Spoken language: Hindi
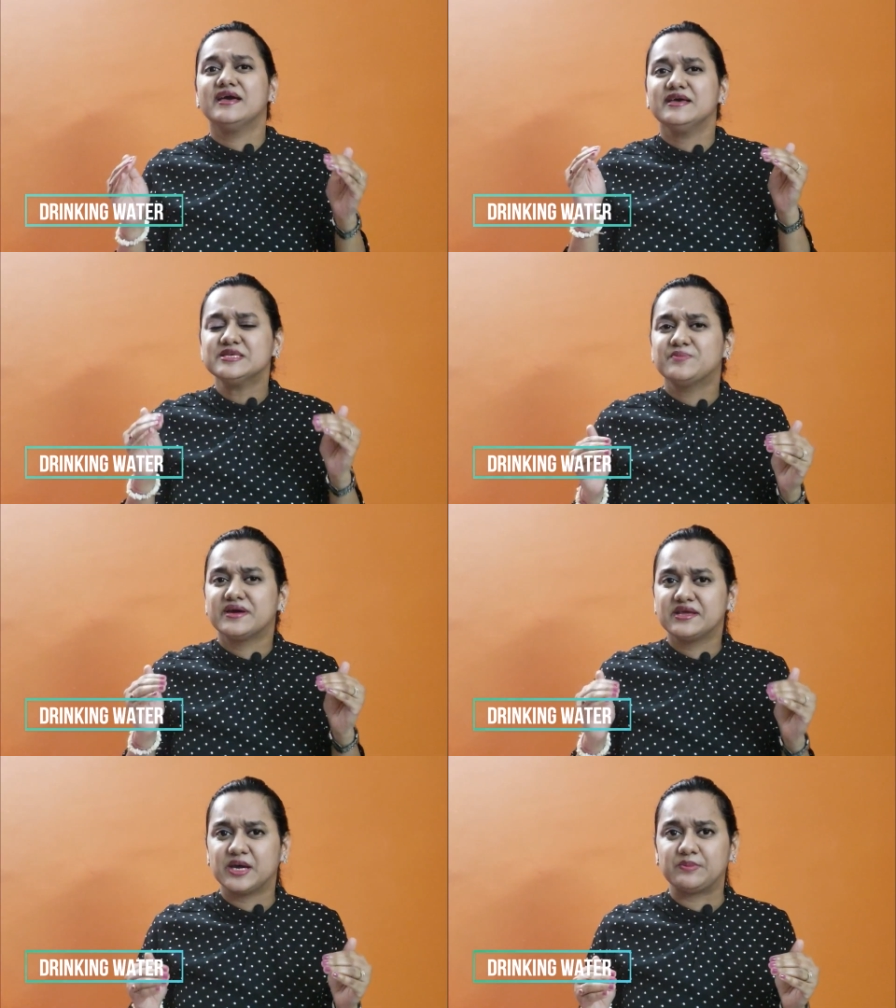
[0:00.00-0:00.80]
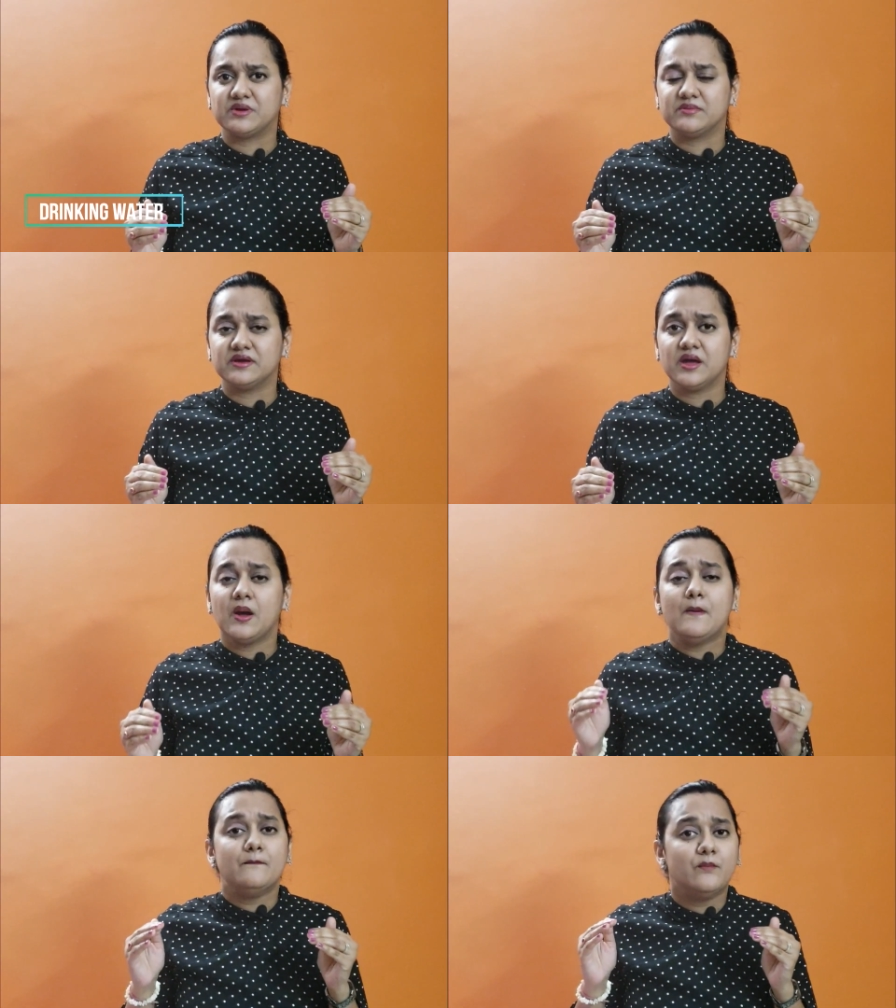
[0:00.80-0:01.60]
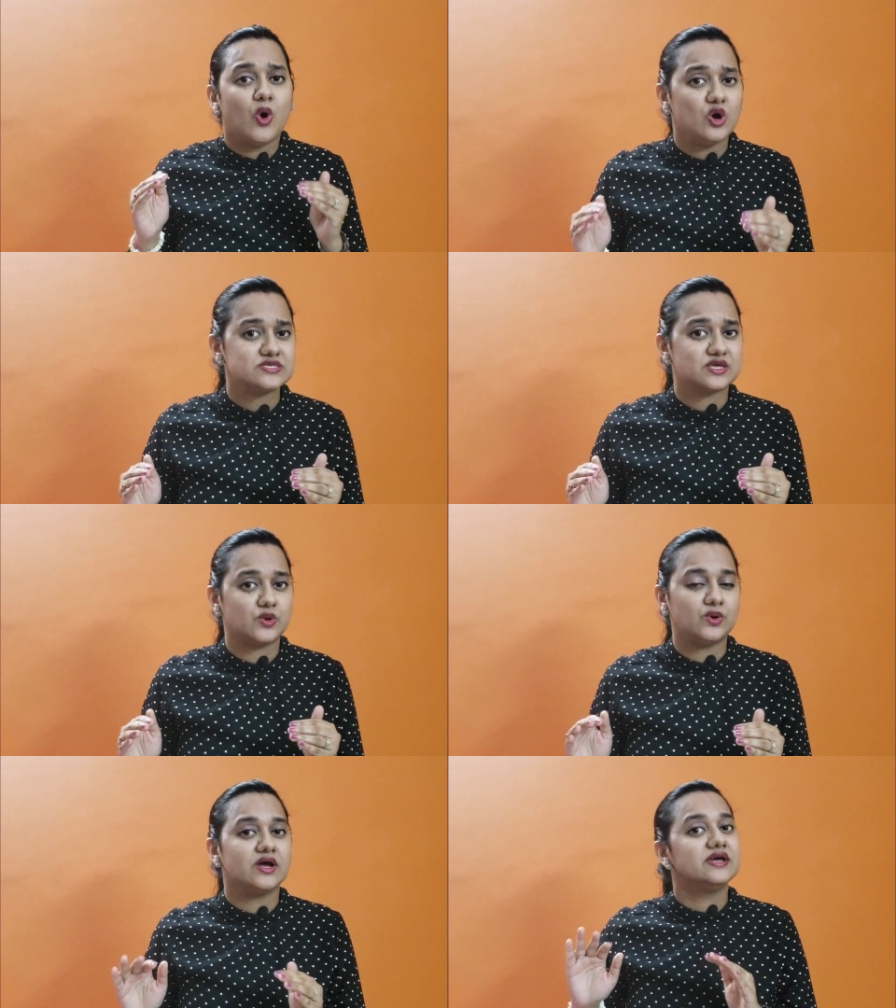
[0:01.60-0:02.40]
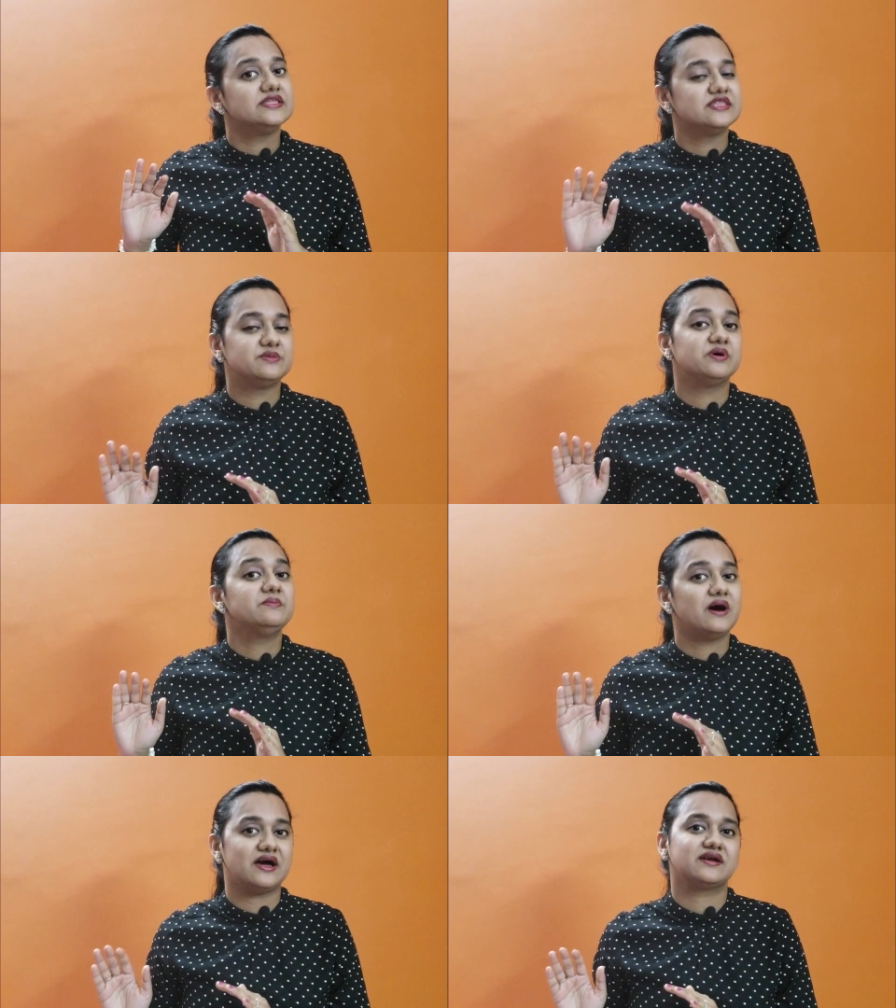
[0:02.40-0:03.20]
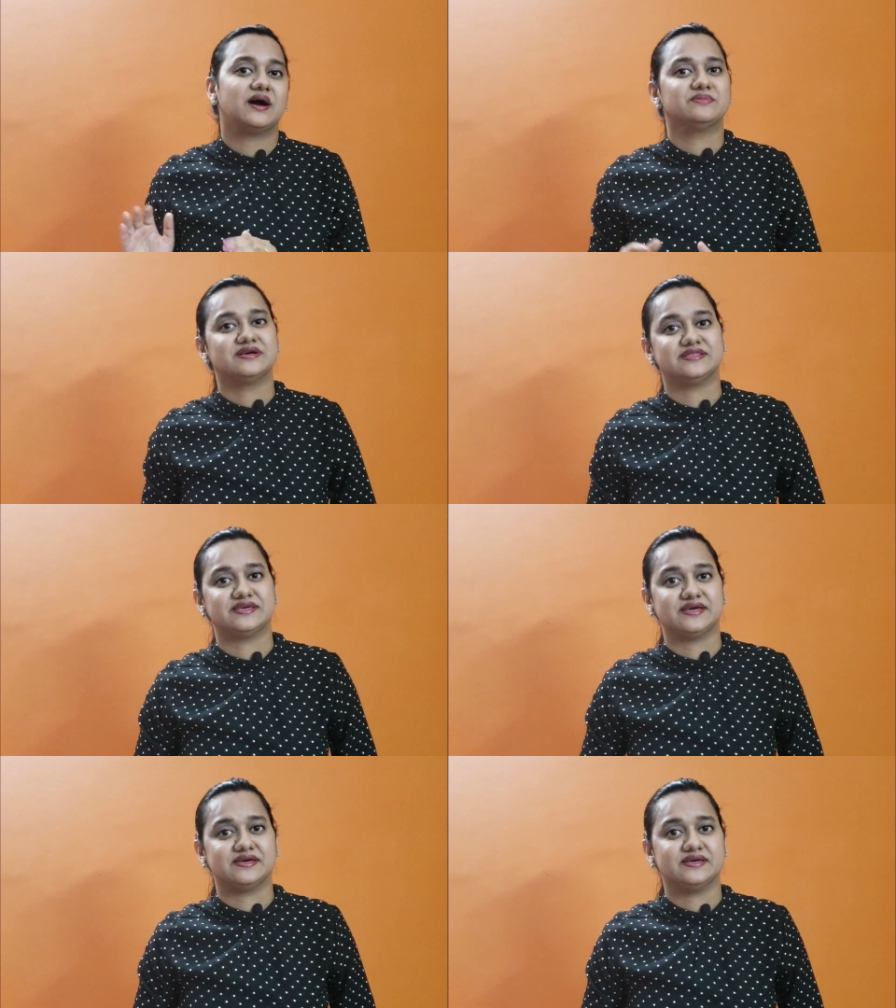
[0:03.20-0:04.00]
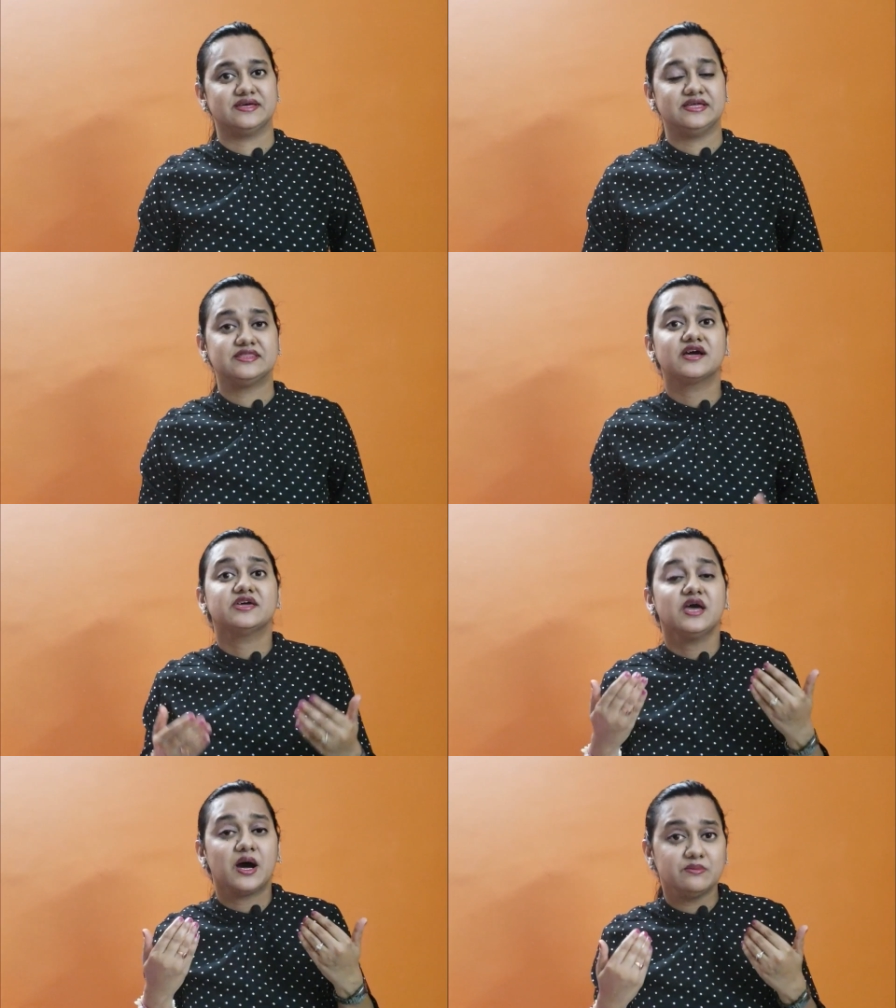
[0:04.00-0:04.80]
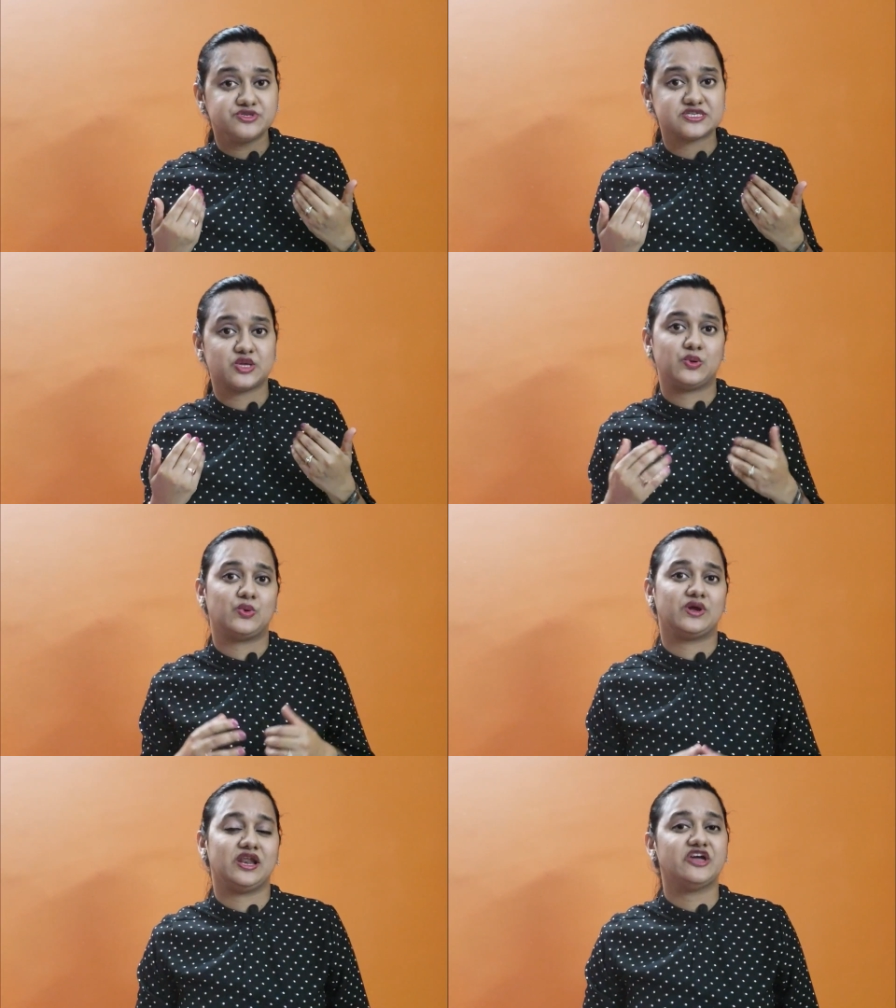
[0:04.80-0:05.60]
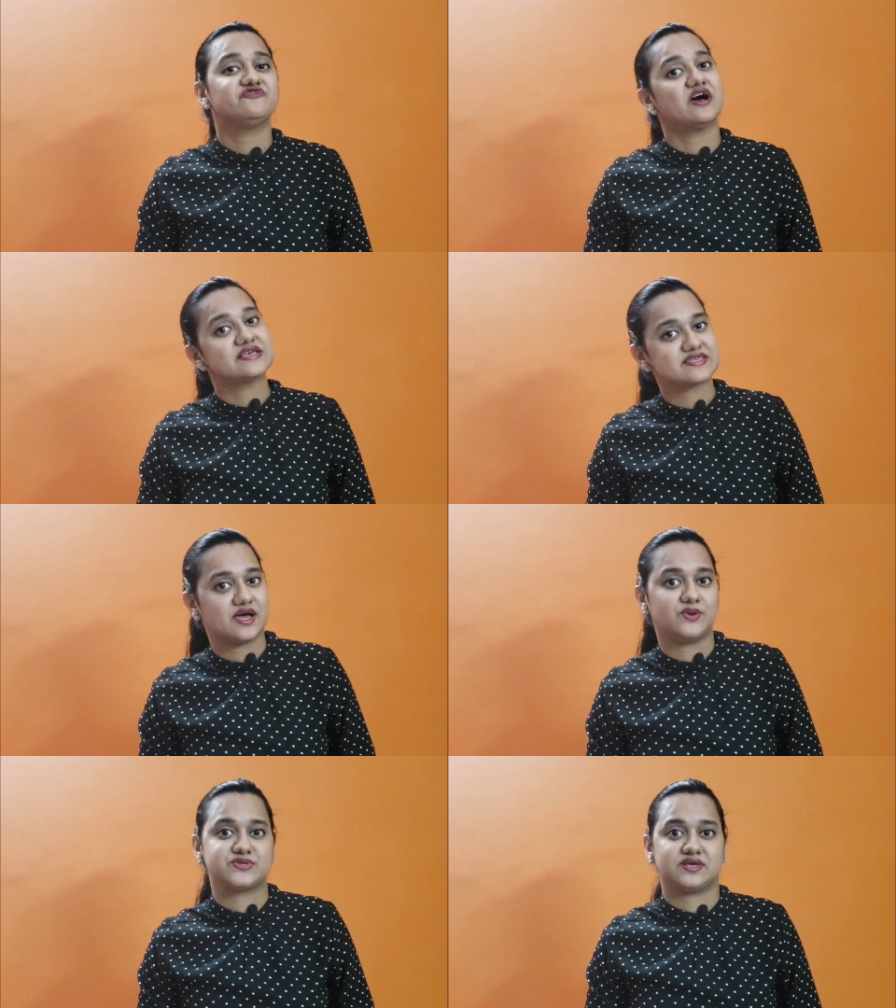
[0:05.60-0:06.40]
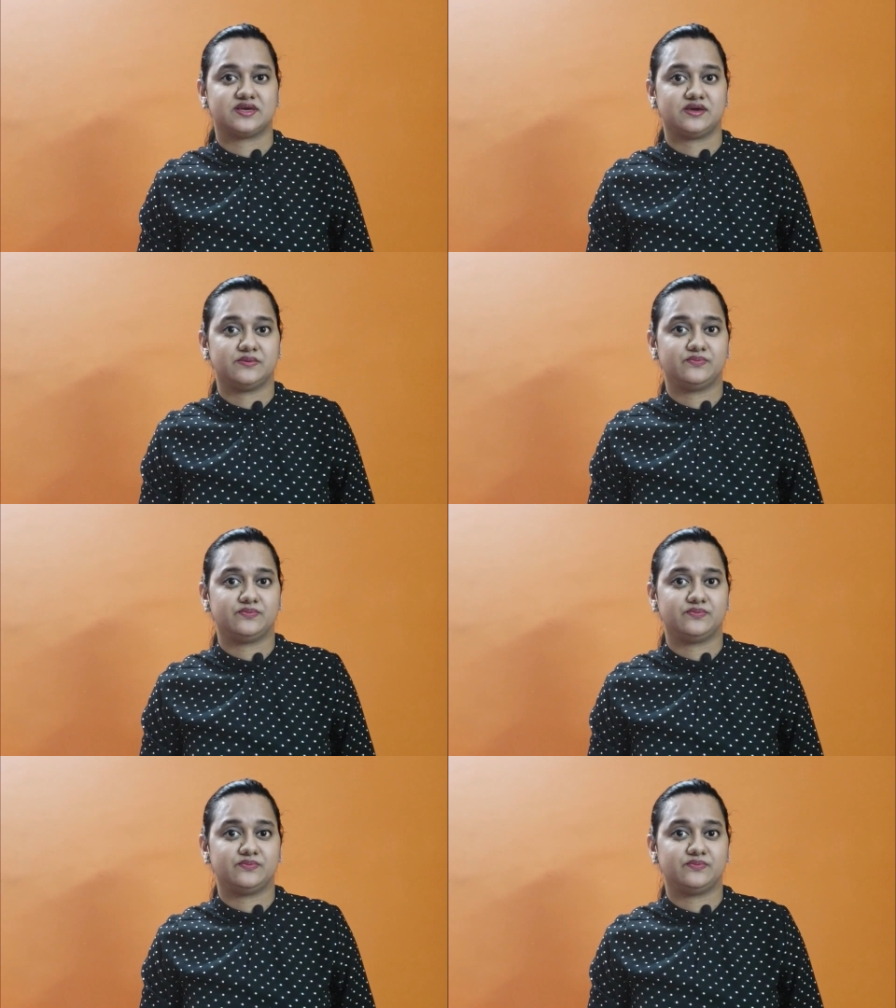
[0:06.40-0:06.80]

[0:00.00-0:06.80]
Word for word: इस भरी गर्मी में बहुत से लोग दिन भर बाहर काम करते हैं ताकि हम जैसे लोगों की लाइफ आसान हो सके